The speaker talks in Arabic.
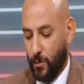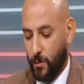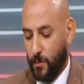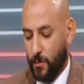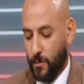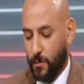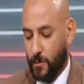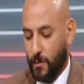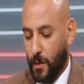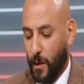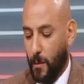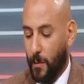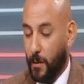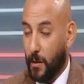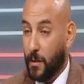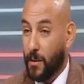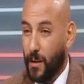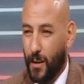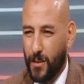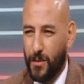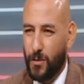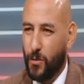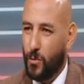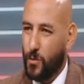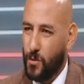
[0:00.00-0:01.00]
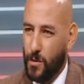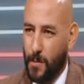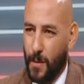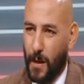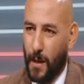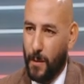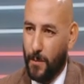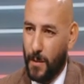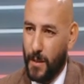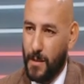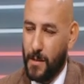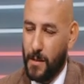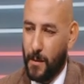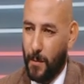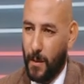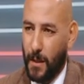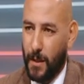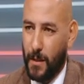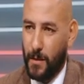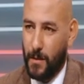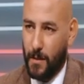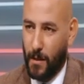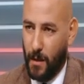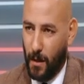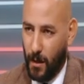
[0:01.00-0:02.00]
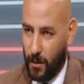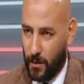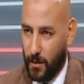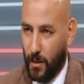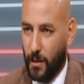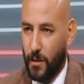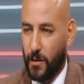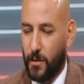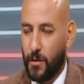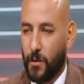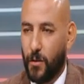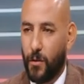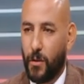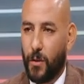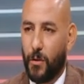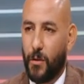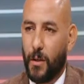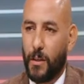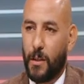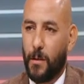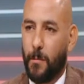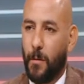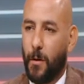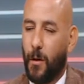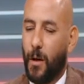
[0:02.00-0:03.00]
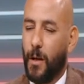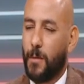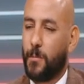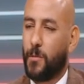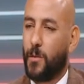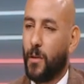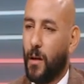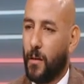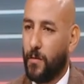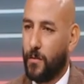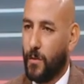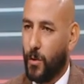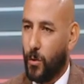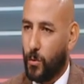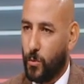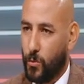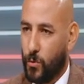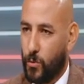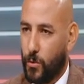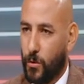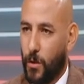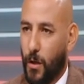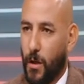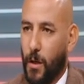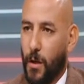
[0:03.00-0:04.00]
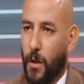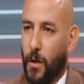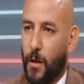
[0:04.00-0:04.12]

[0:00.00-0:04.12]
يا رب ان شاء الله خط نص ملعب نادي الزمالك اعتقد ان هو دلوقتي بقى واحد من افضل خطوط